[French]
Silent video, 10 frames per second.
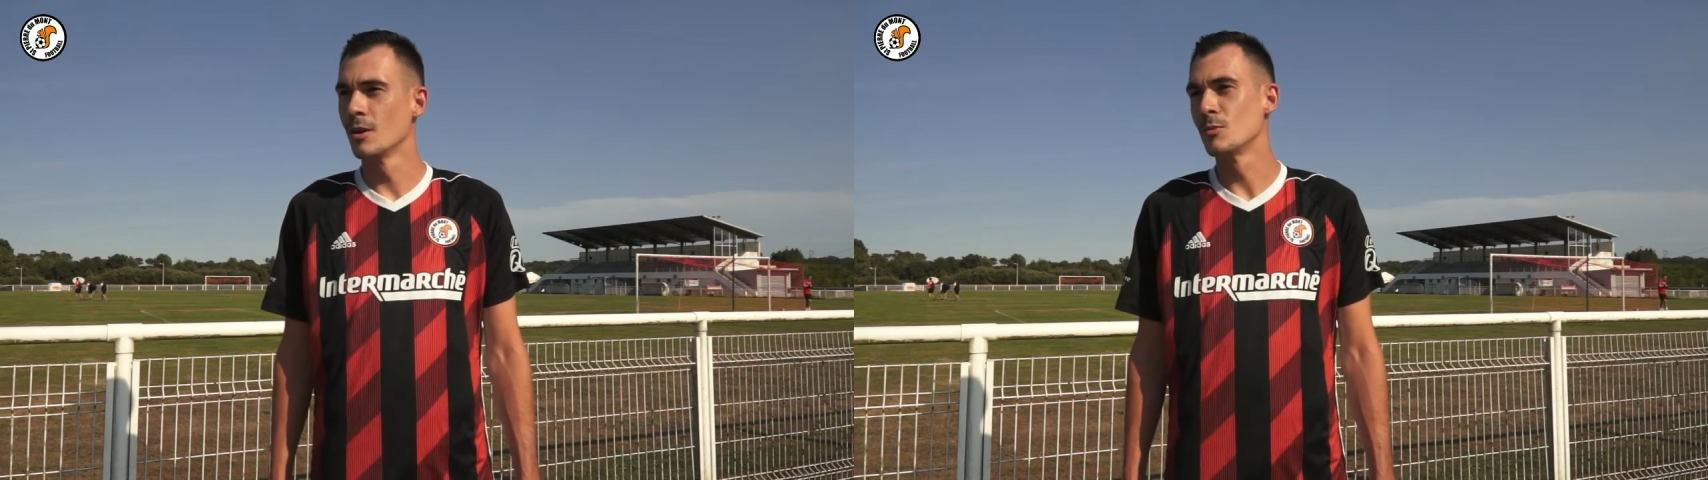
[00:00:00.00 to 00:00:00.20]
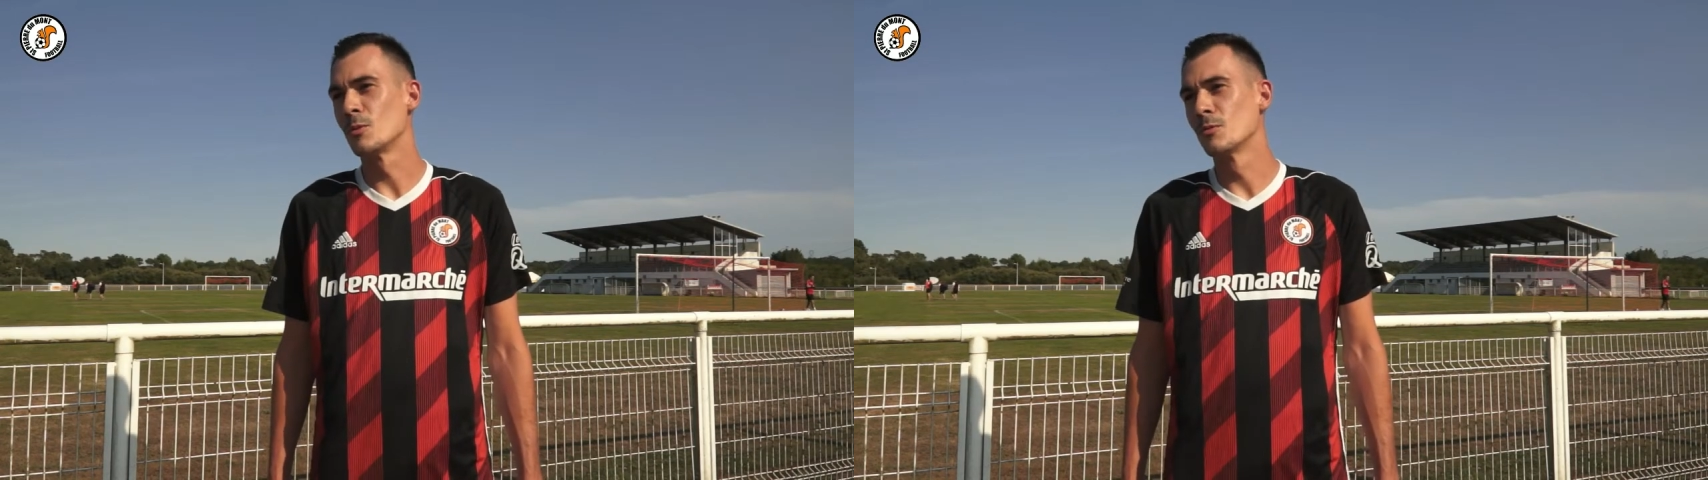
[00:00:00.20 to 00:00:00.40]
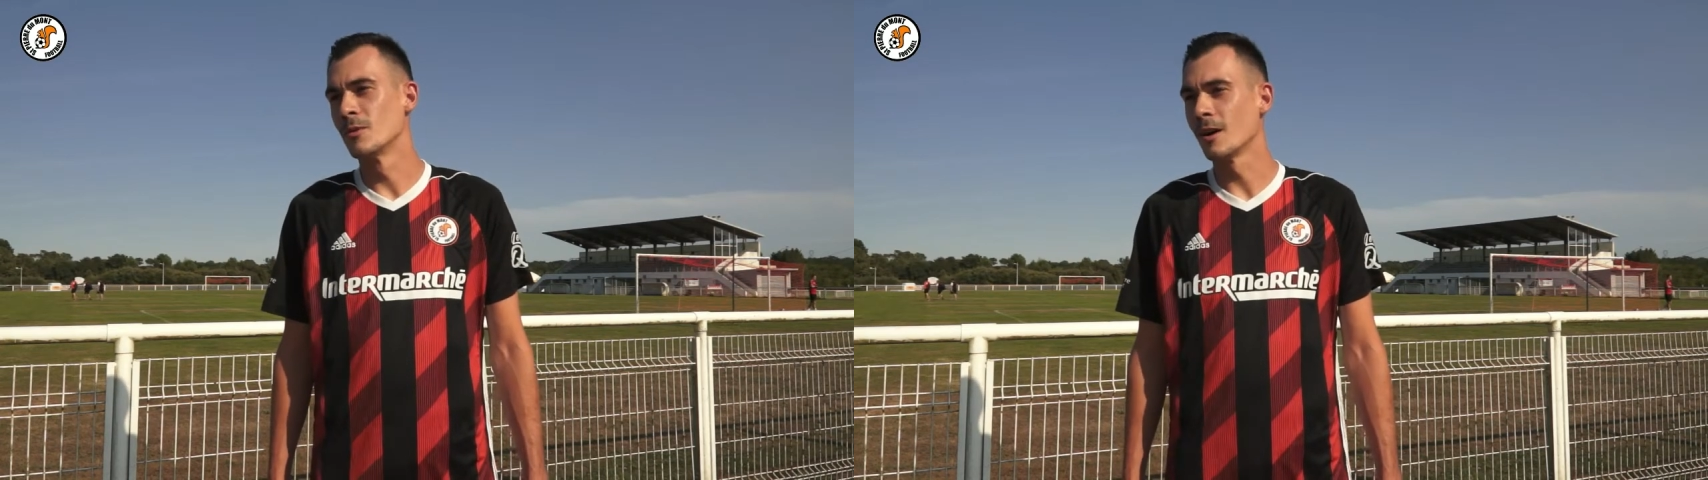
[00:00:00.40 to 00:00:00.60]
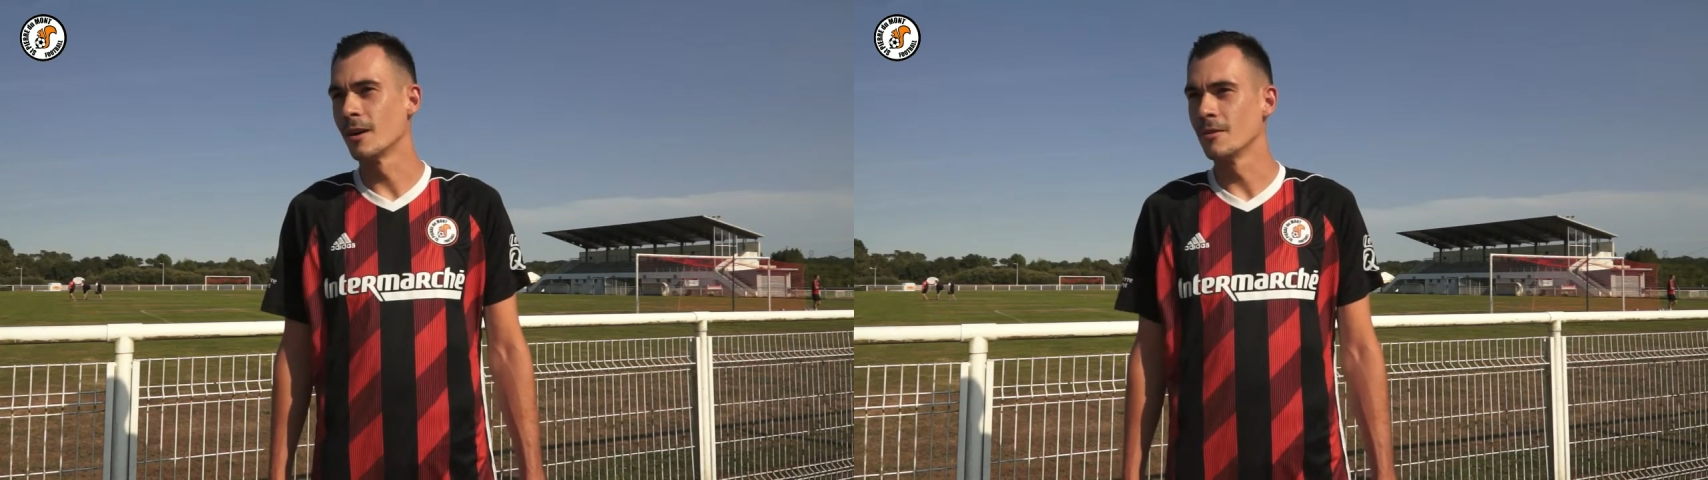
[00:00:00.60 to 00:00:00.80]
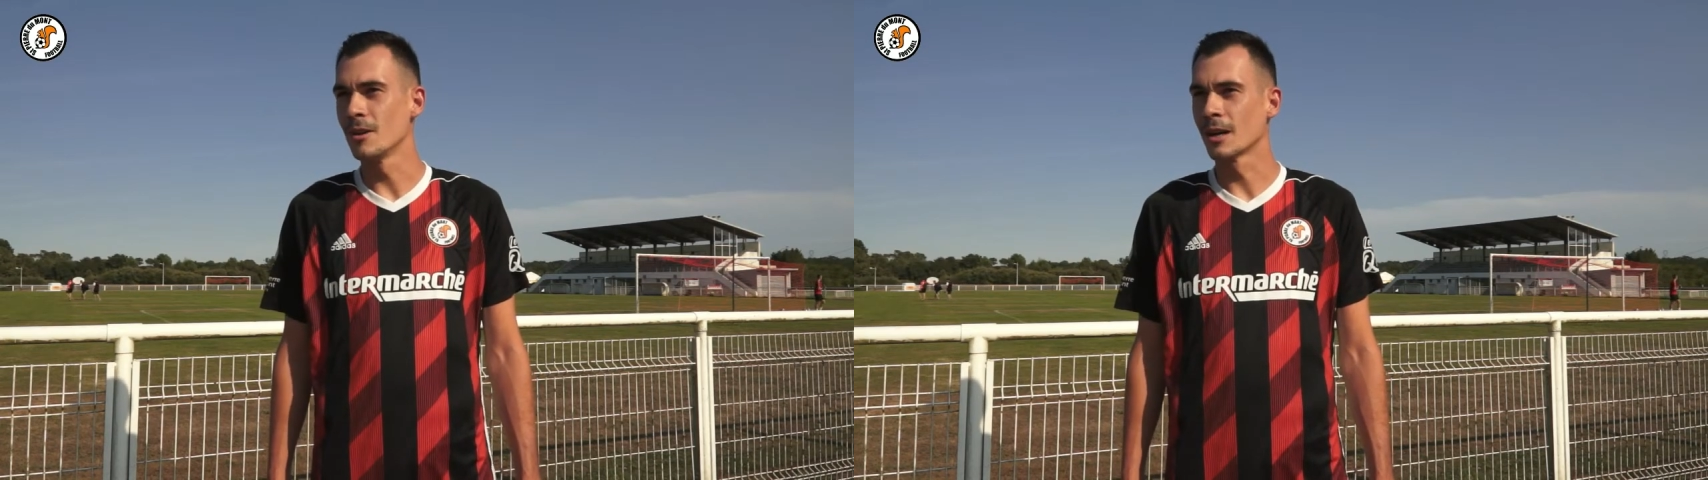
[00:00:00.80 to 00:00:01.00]
pour
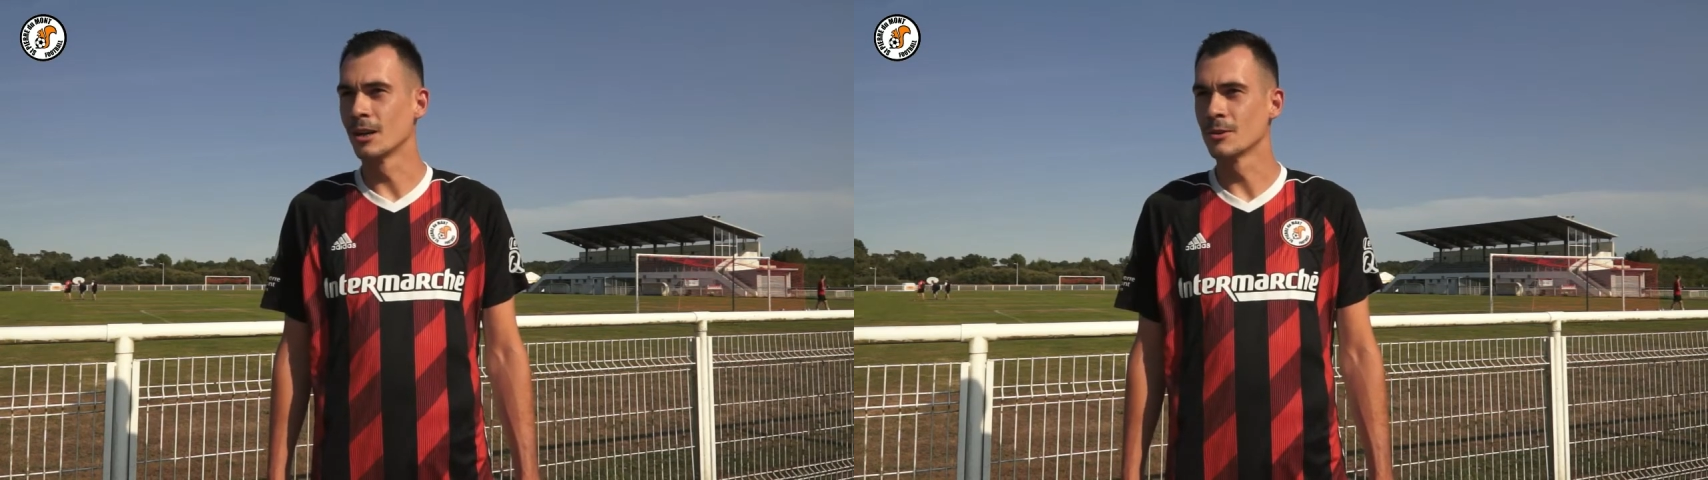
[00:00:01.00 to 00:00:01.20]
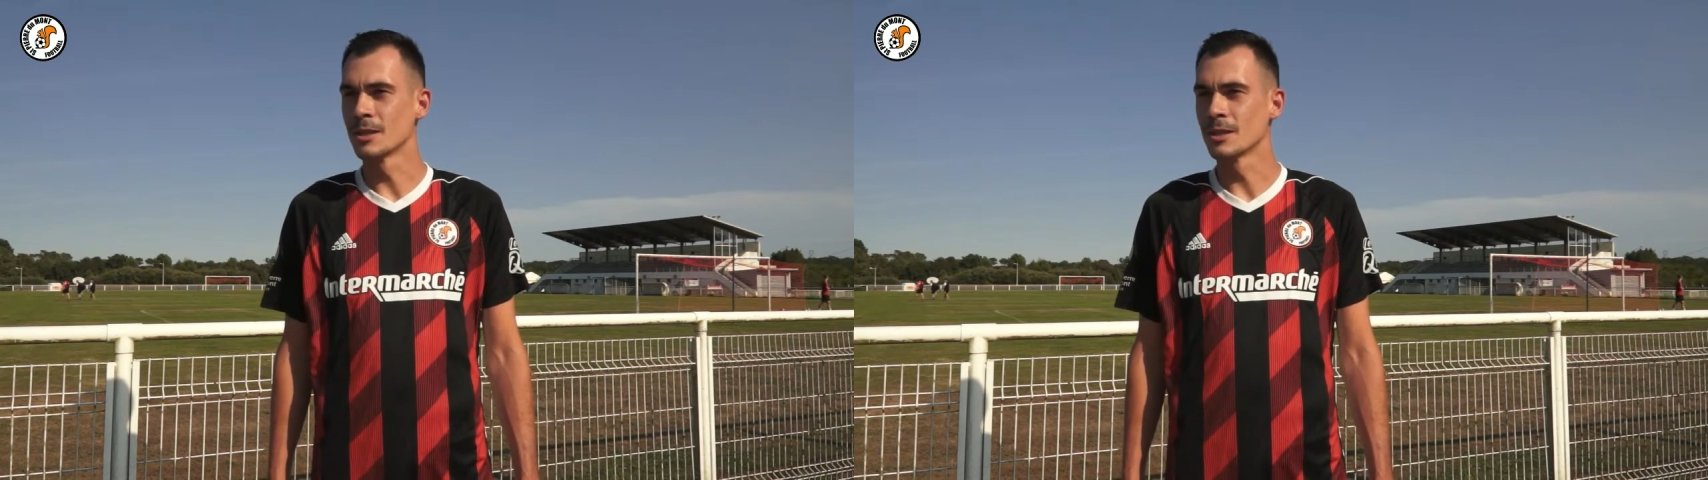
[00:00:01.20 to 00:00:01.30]
pouvoir faire quelques